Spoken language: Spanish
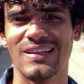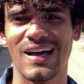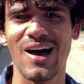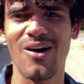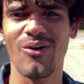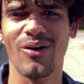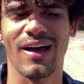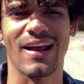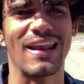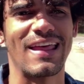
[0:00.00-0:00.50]
de los
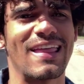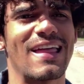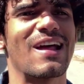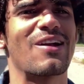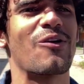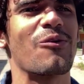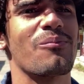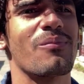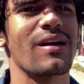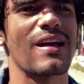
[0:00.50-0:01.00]
sitios
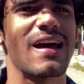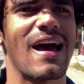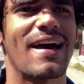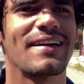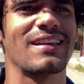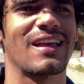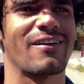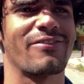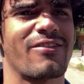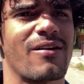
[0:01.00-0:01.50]
que
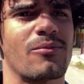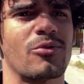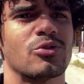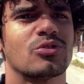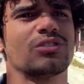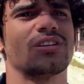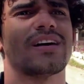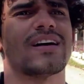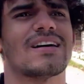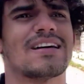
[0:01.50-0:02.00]
visita, y
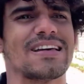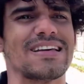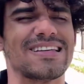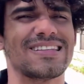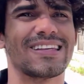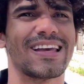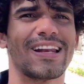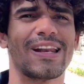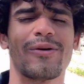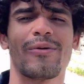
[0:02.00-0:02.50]
muestra no
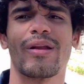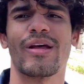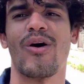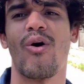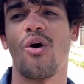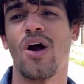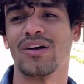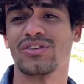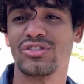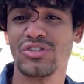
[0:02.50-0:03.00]
solo las
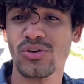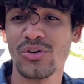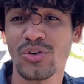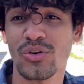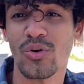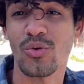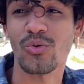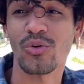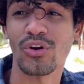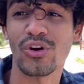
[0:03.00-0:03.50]
cosas
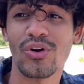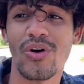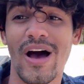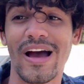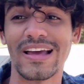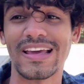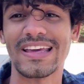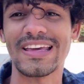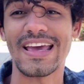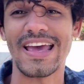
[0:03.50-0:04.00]
malas de Cuba,
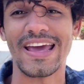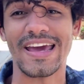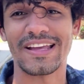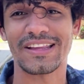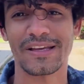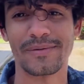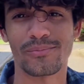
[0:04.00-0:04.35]
sino